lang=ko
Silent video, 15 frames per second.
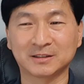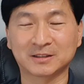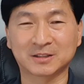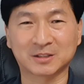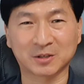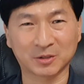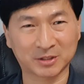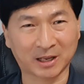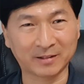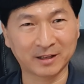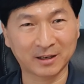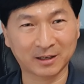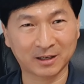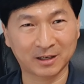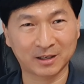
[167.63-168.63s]
저
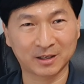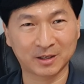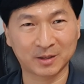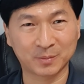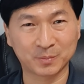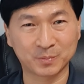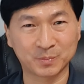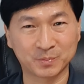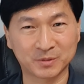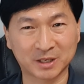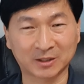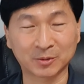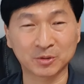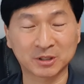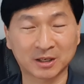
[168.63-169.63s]
장난감
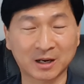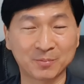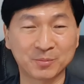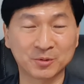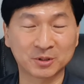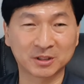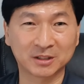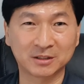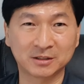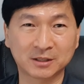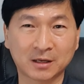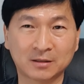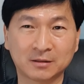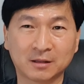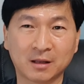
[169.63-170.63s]
자동차 람보르기를
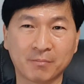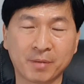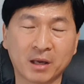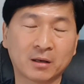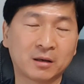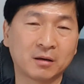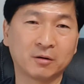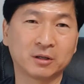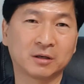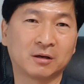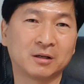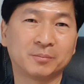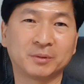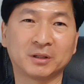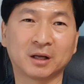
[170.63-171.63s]
사는데 몇 개월이
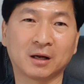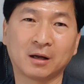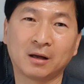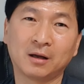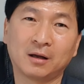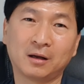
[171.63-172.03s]
걸립니다.